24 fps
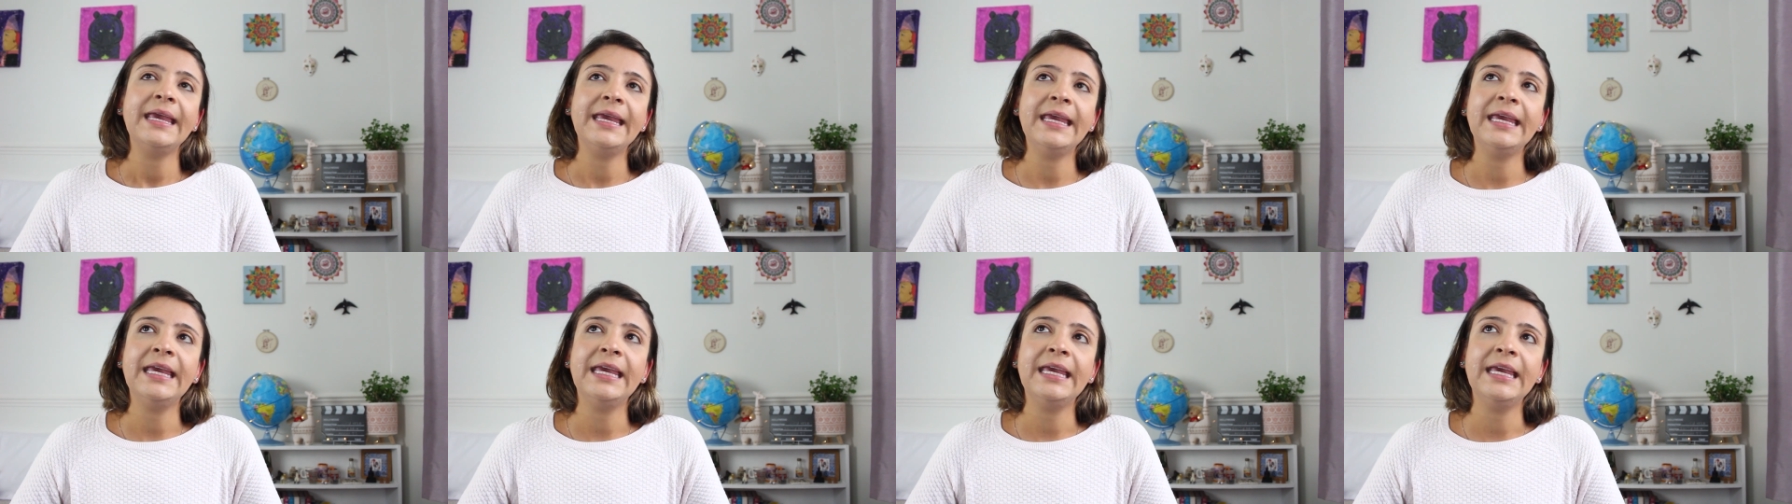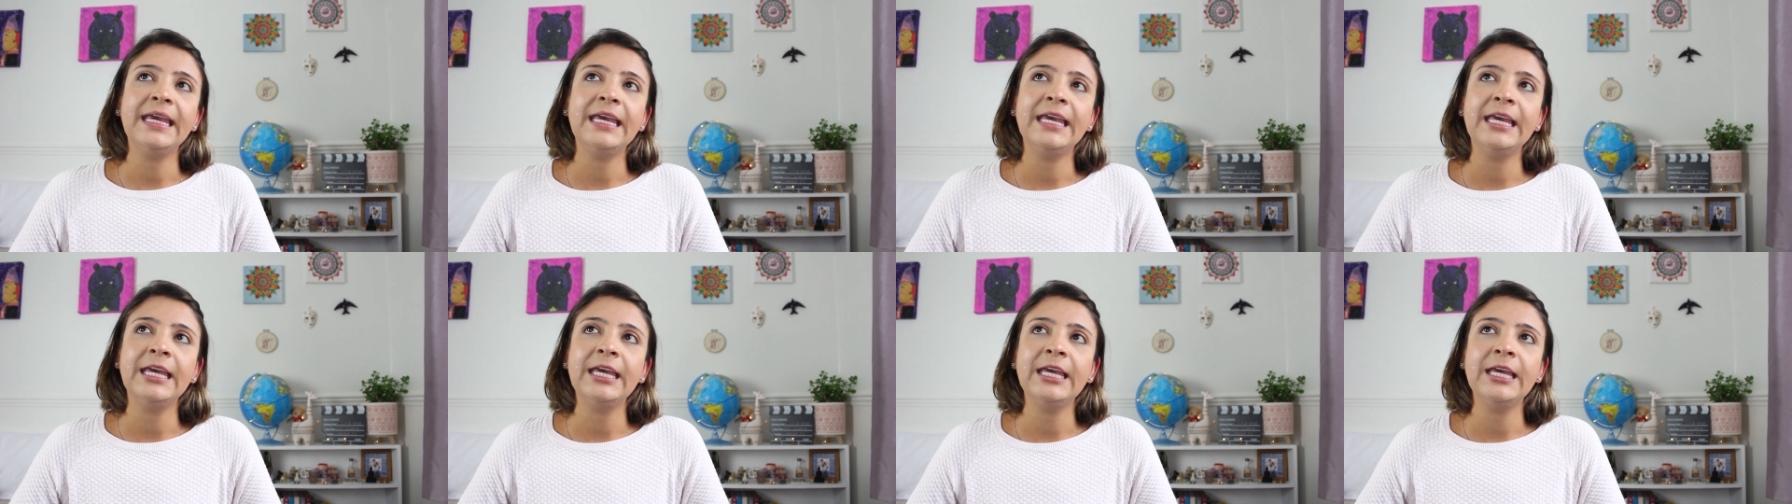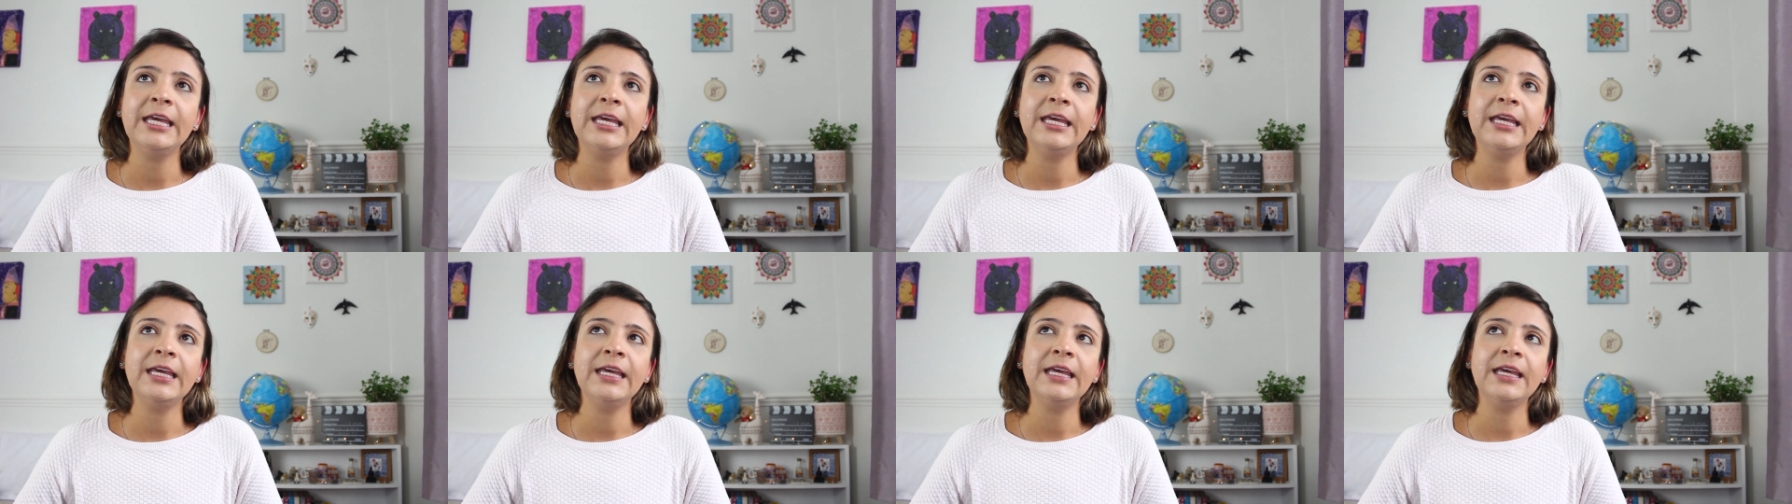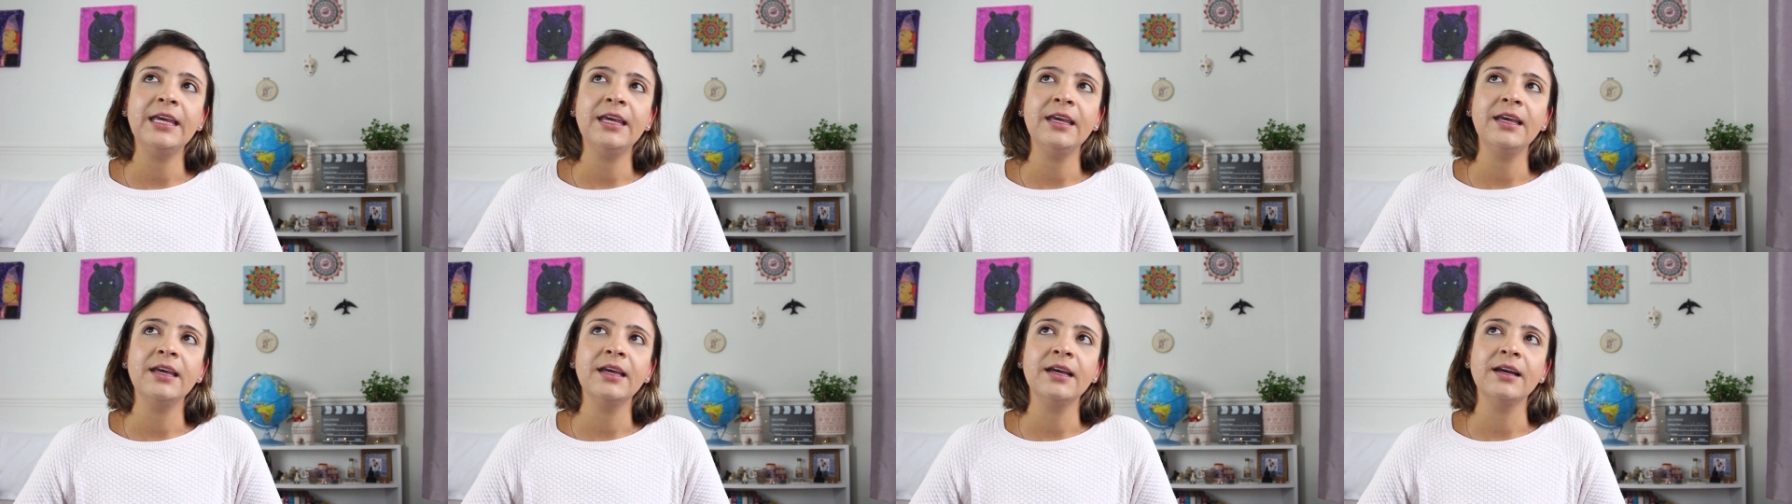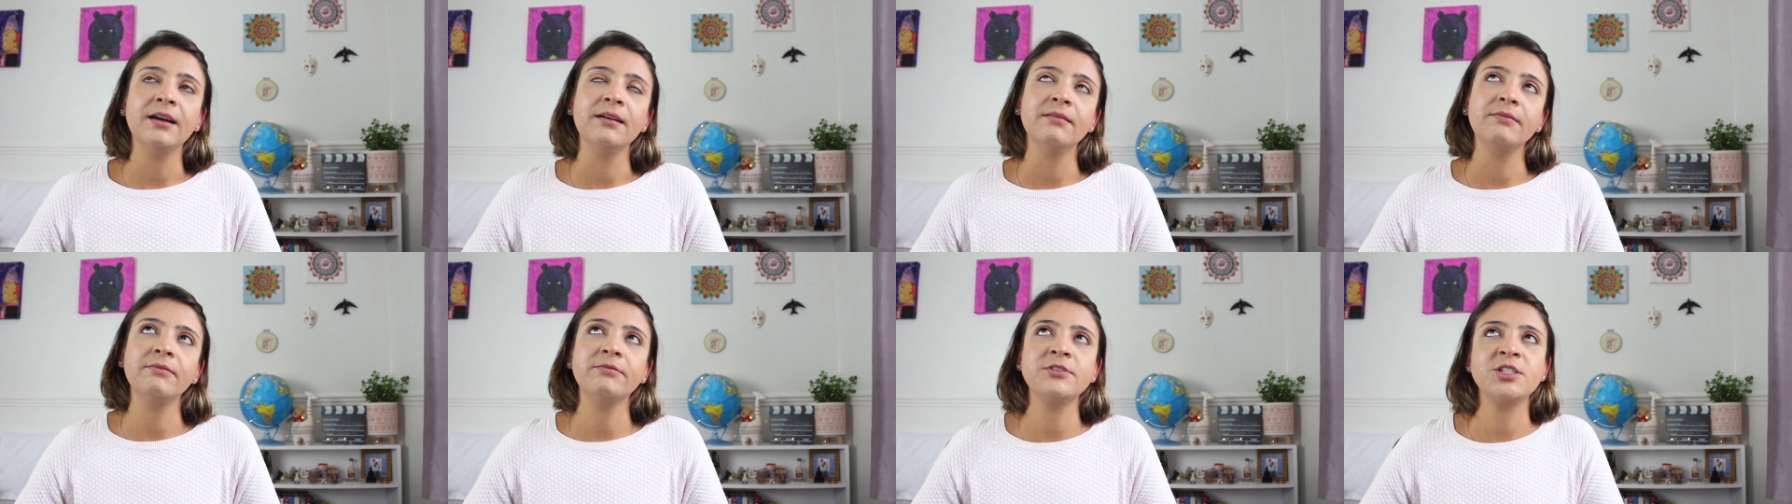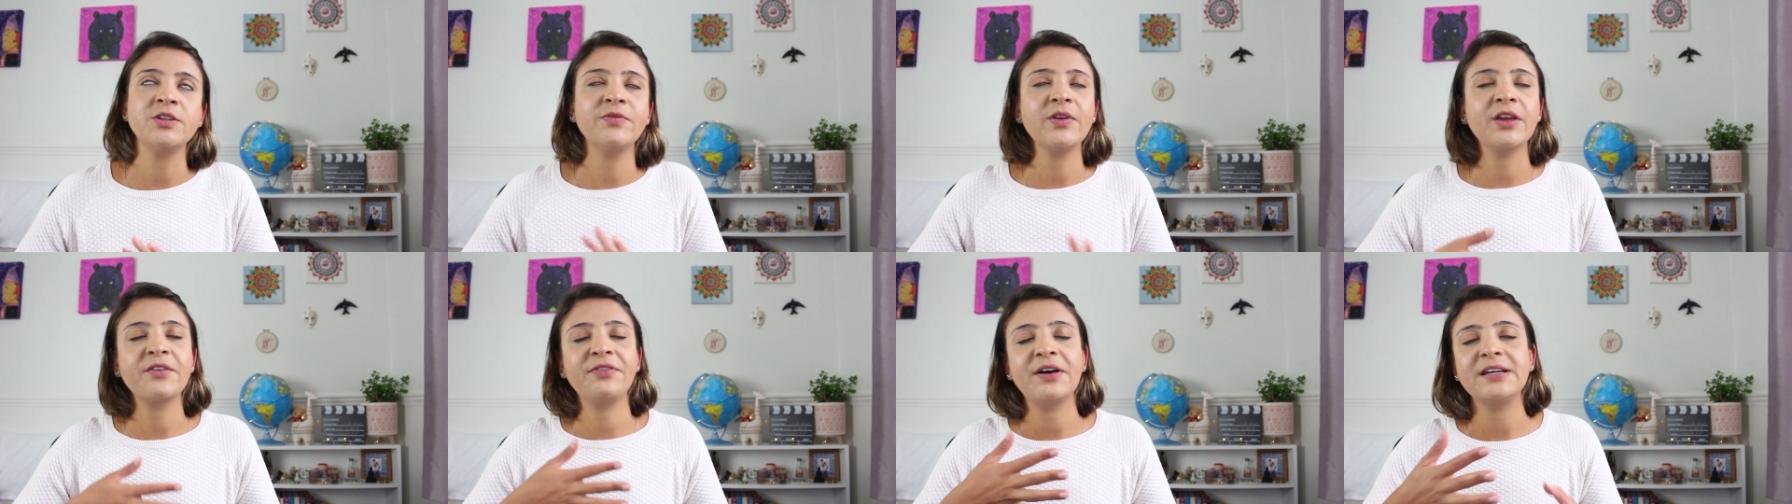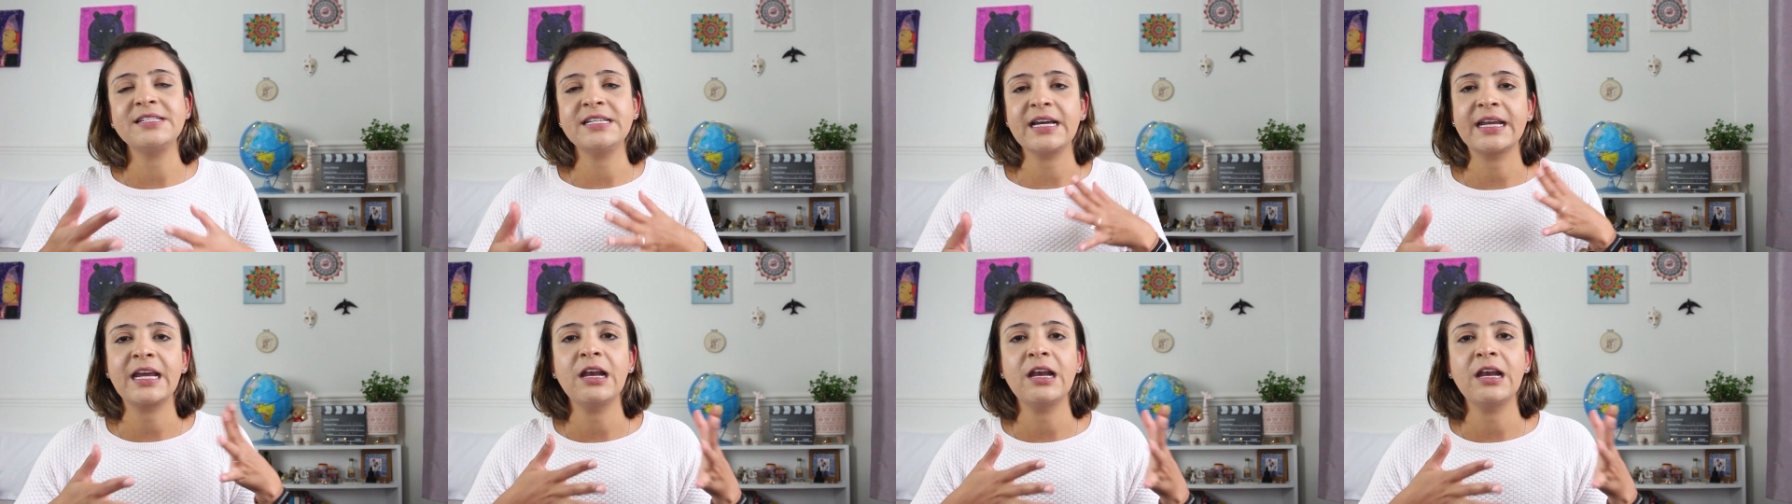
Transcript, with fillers: e tive que fazer